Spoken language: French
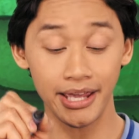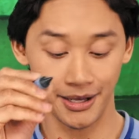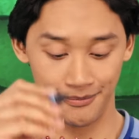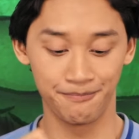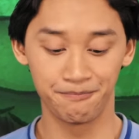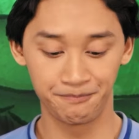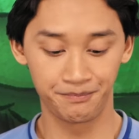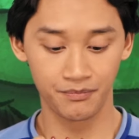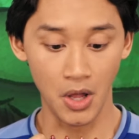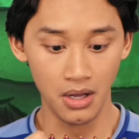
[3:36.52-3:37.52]
cochon.
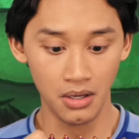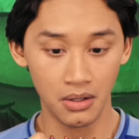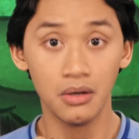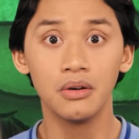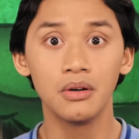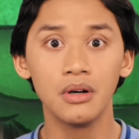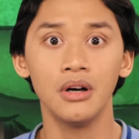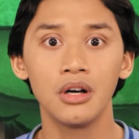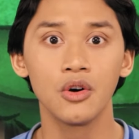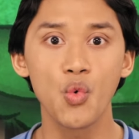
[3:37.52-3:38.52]
Oh
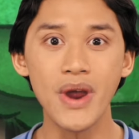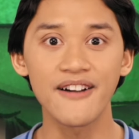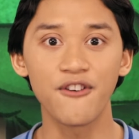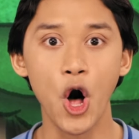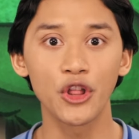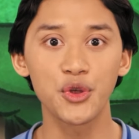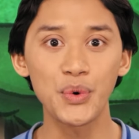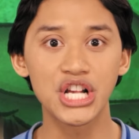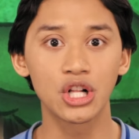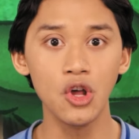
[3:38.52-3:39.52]
Mais alors,
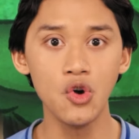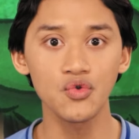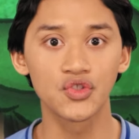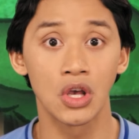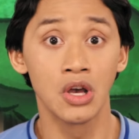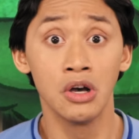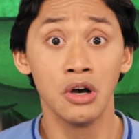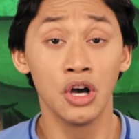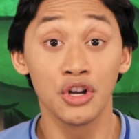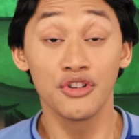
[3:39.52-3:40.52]
on a nos trois indices.
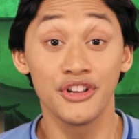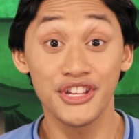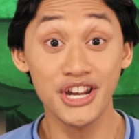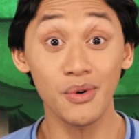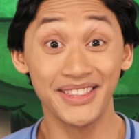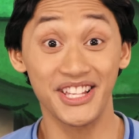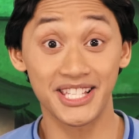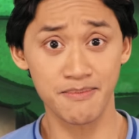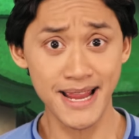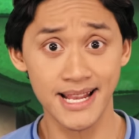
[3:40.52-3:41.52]
Tu sais ce
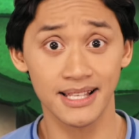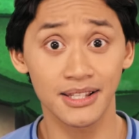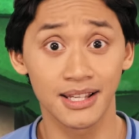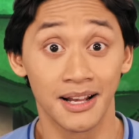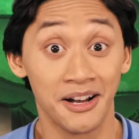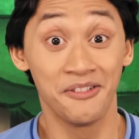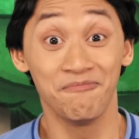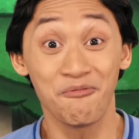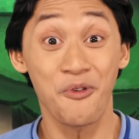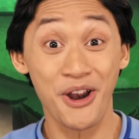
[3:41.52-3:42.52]
que ça veut dire
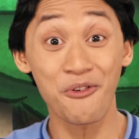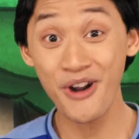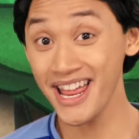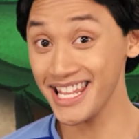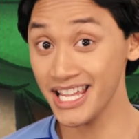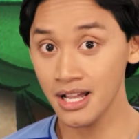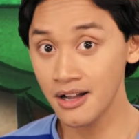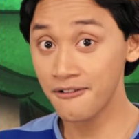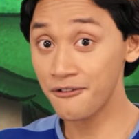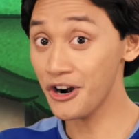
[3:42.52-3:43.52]
ça veut dire
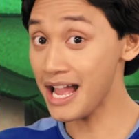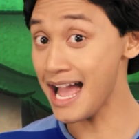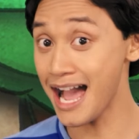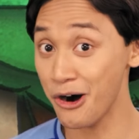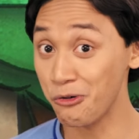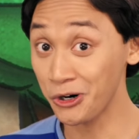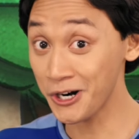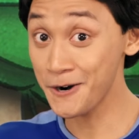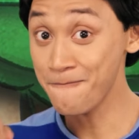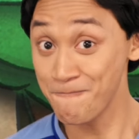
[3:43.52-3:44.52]
qu'on est prêt pour
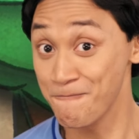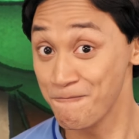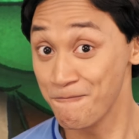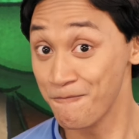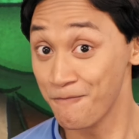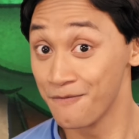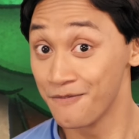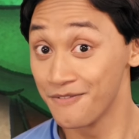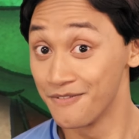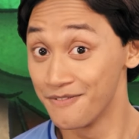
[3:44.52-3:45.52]
le... Fauteuil à
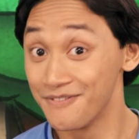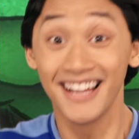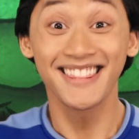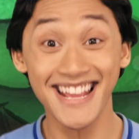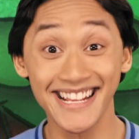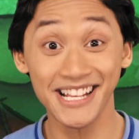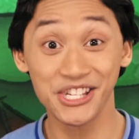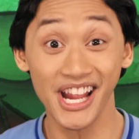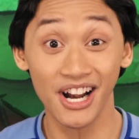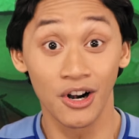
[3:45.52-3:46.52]
idées Oui, le
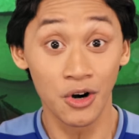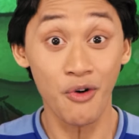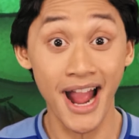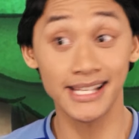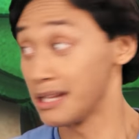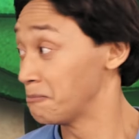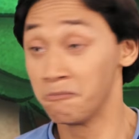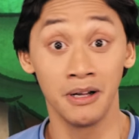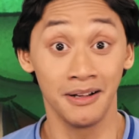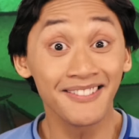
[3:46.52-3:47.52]
fauteuil à idées
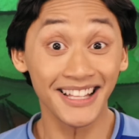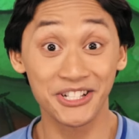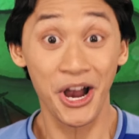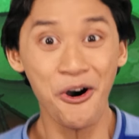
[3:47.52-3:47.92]
Bon, eh bien,